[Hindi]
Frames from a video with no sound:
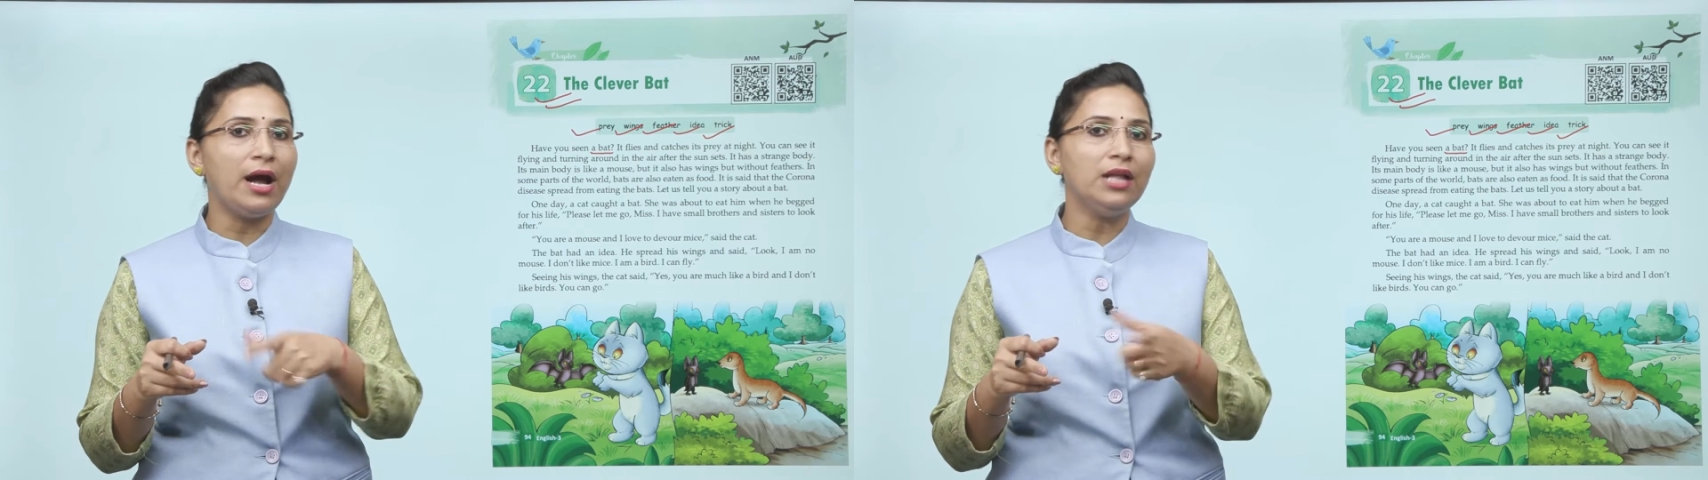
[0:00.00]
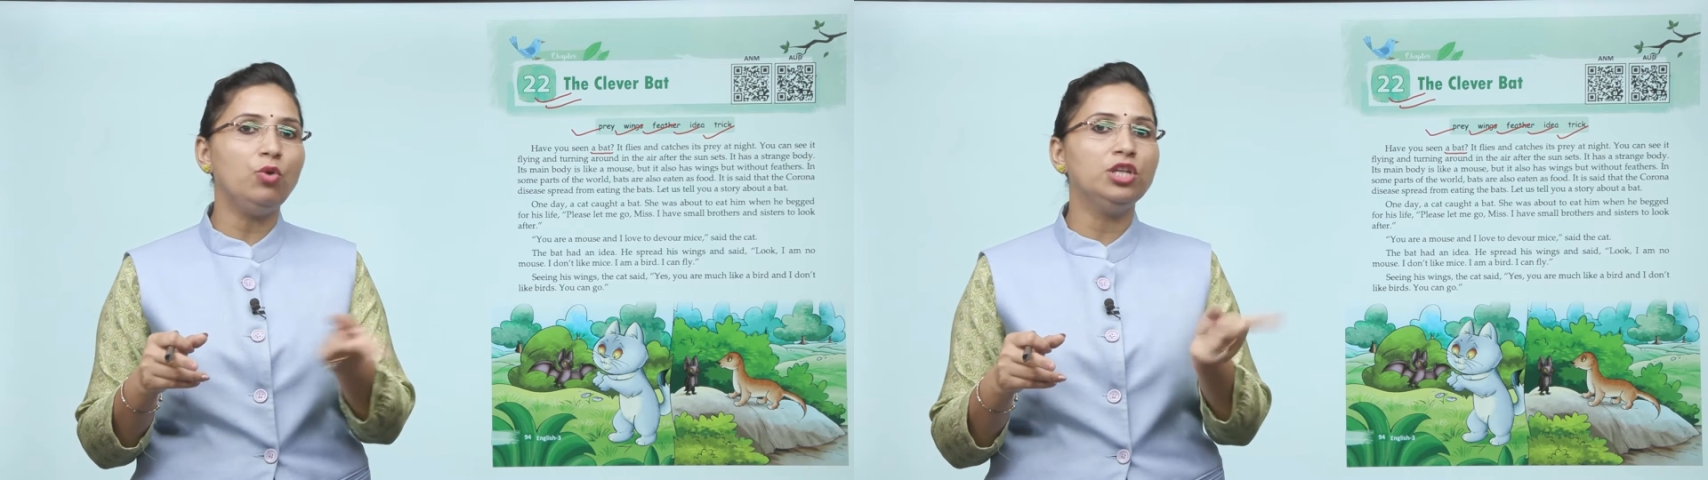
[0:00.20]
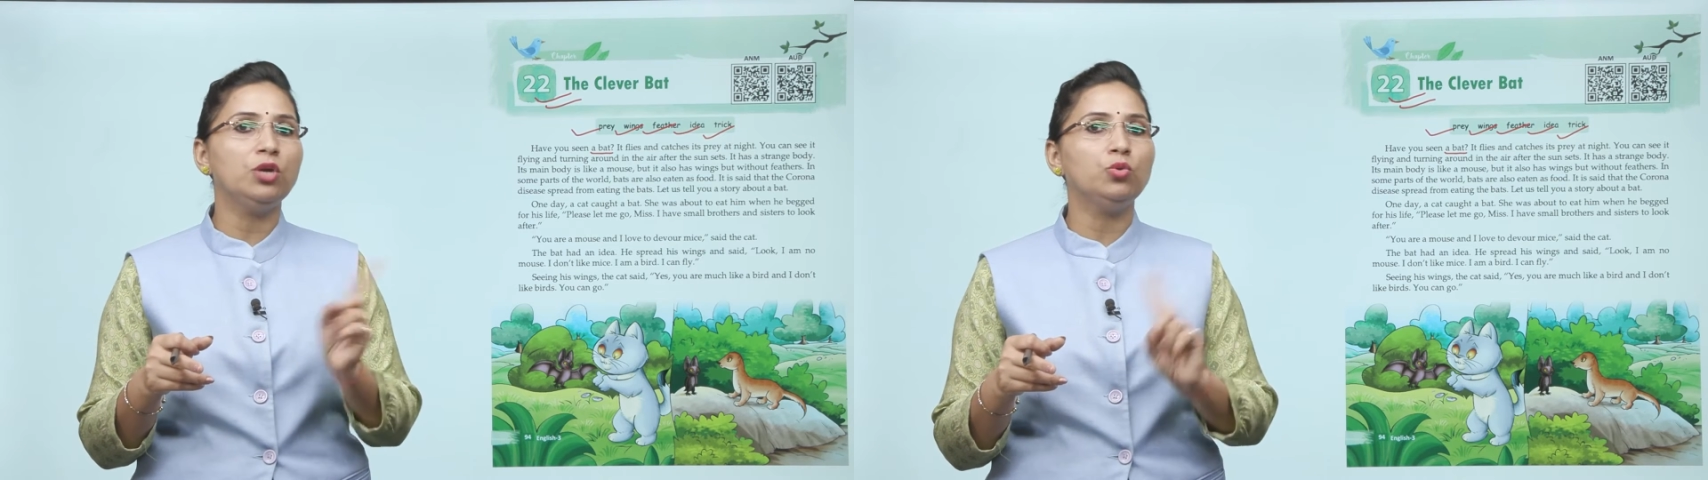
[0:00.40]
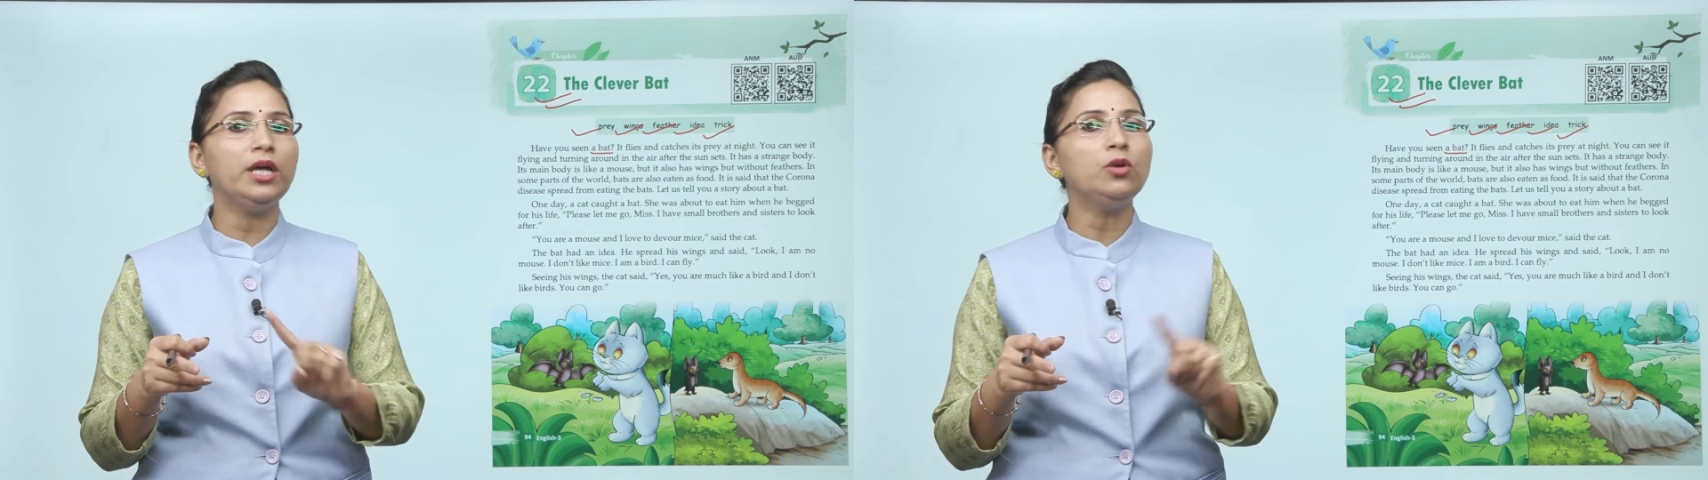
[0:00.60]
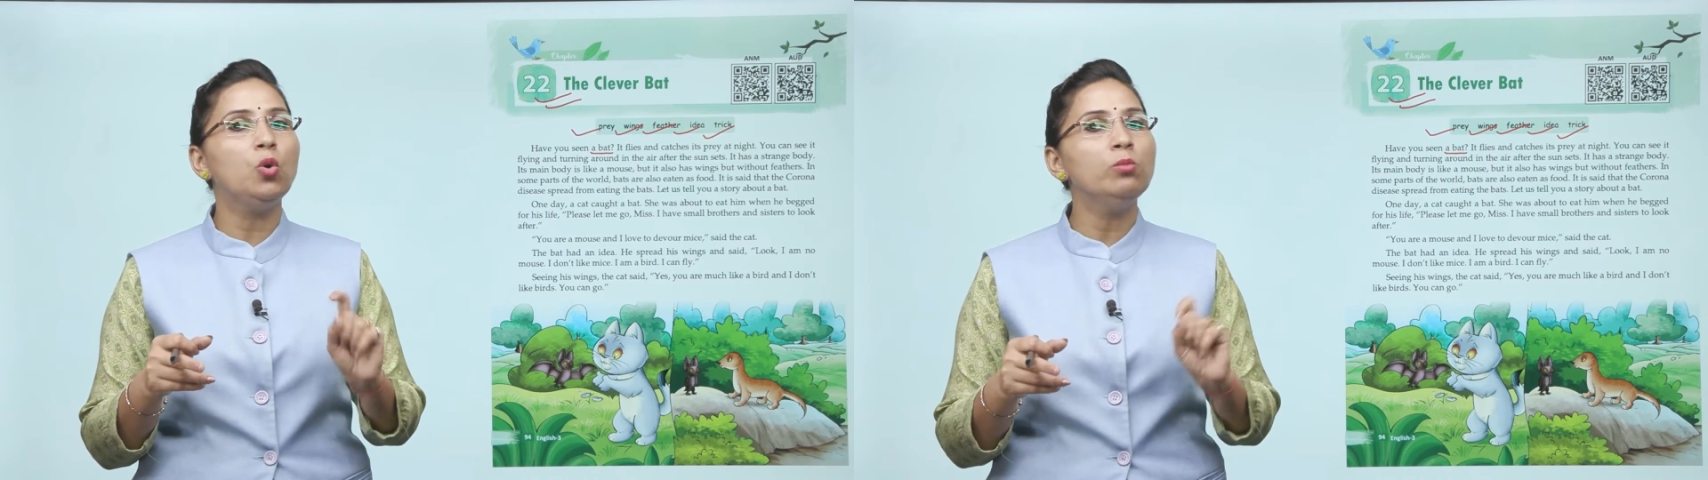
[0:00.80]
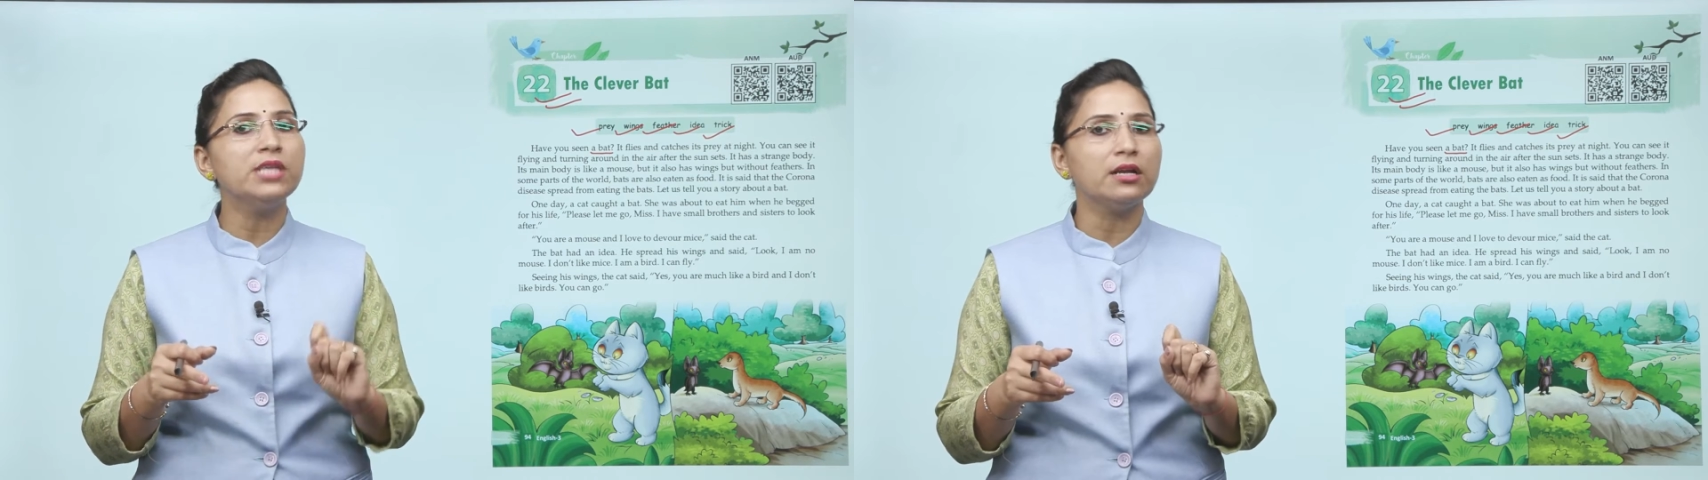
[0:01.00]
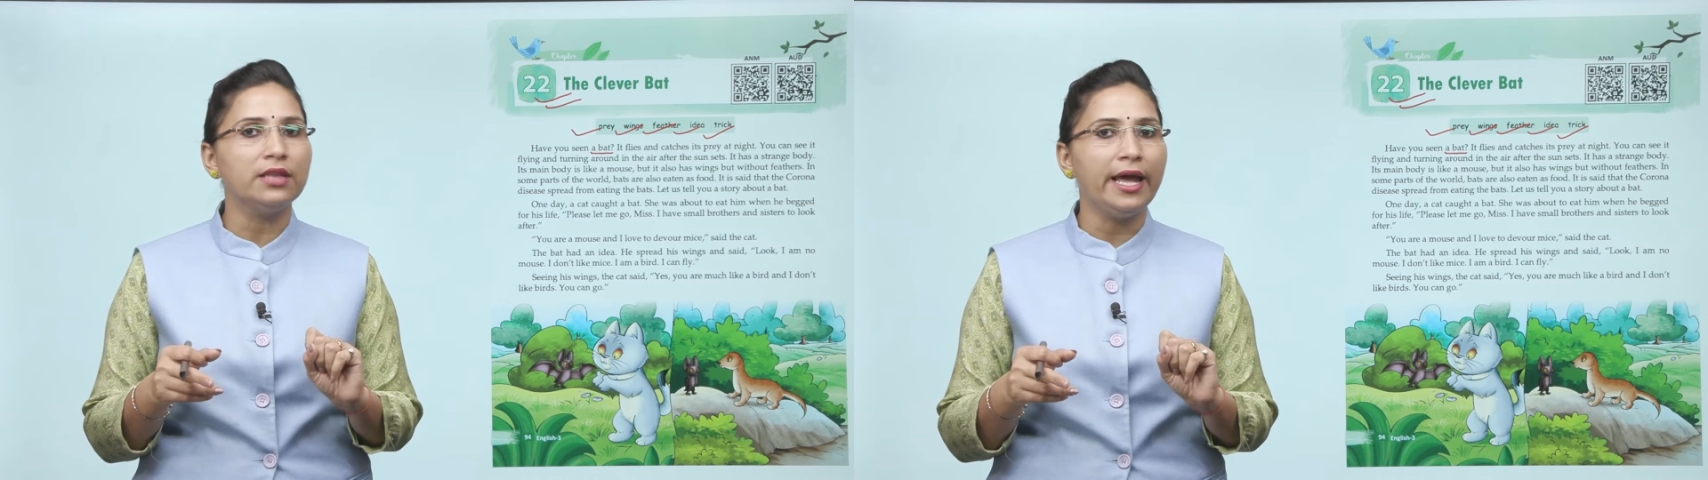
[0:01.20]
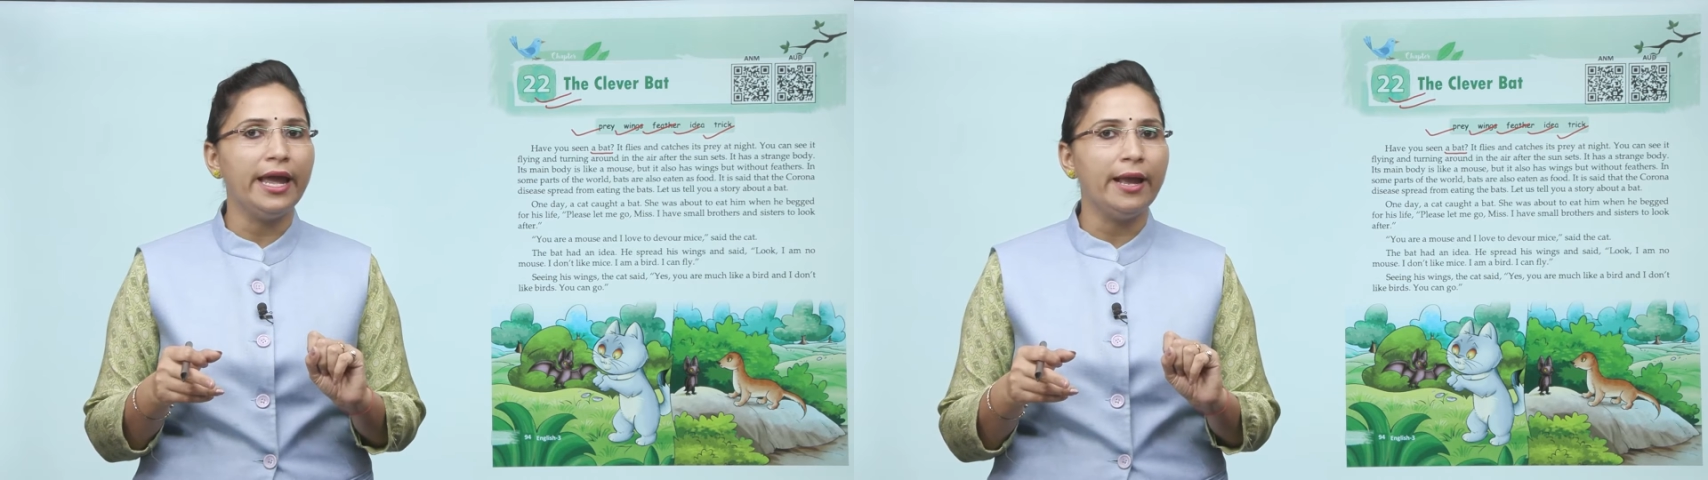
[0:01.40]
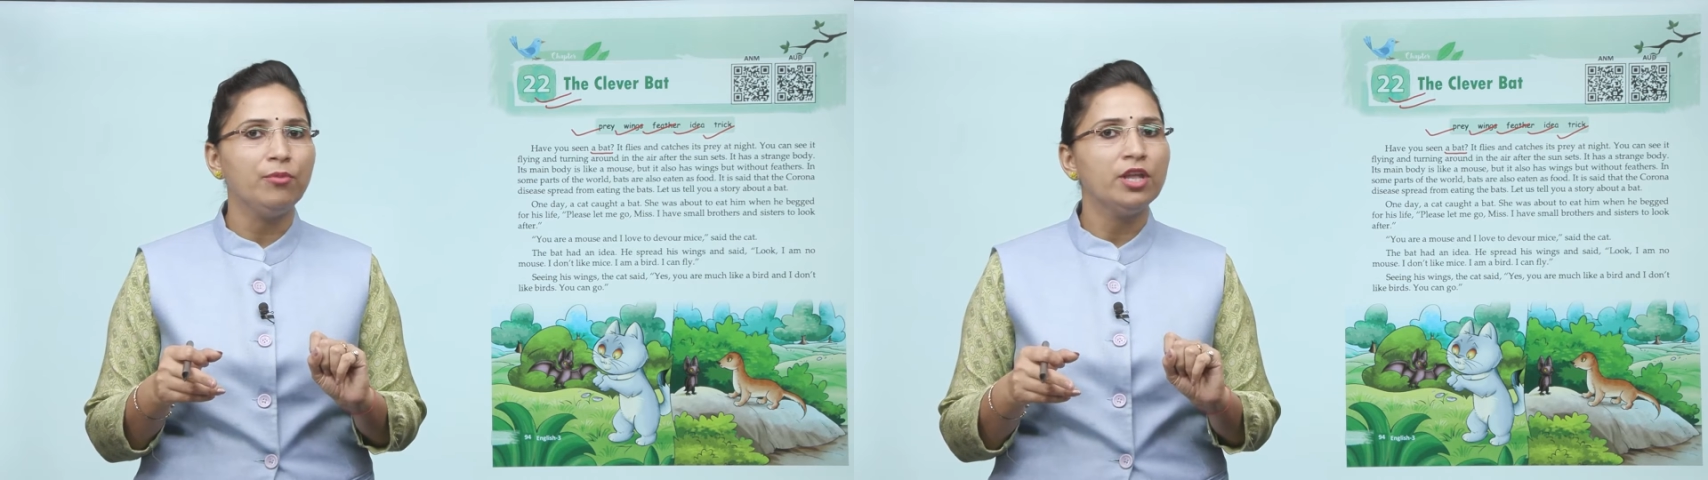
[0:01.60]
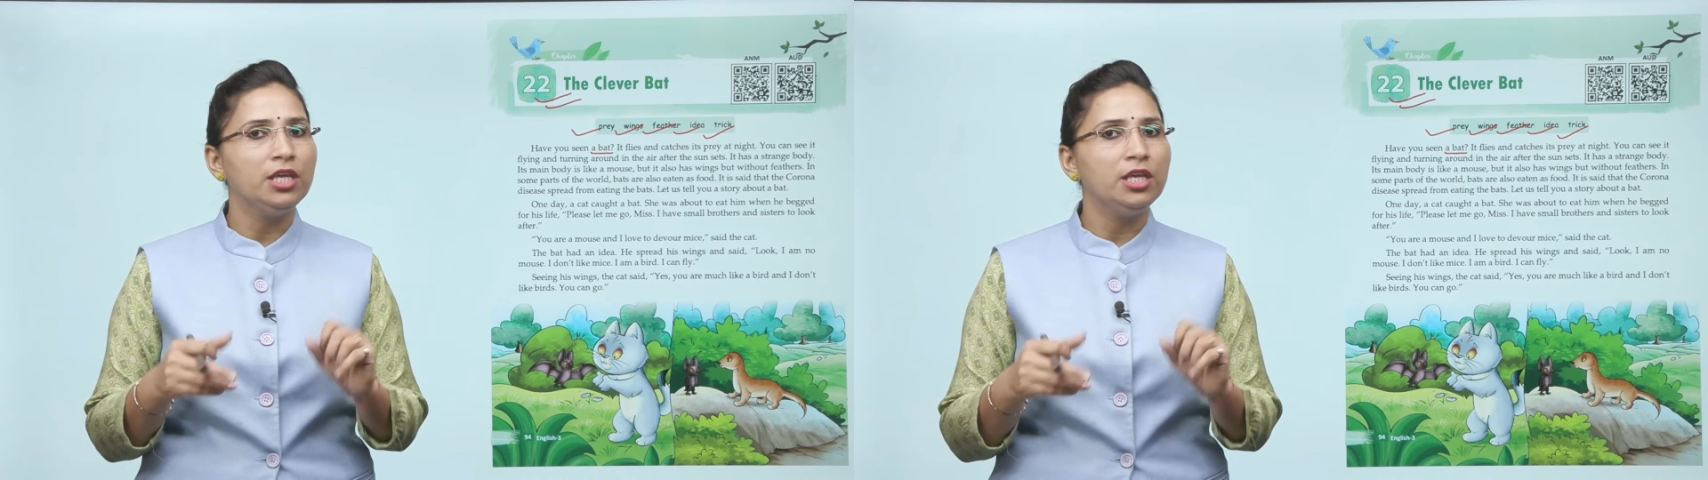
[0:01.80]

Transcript: बाद वो इधर उधर घूम सकता है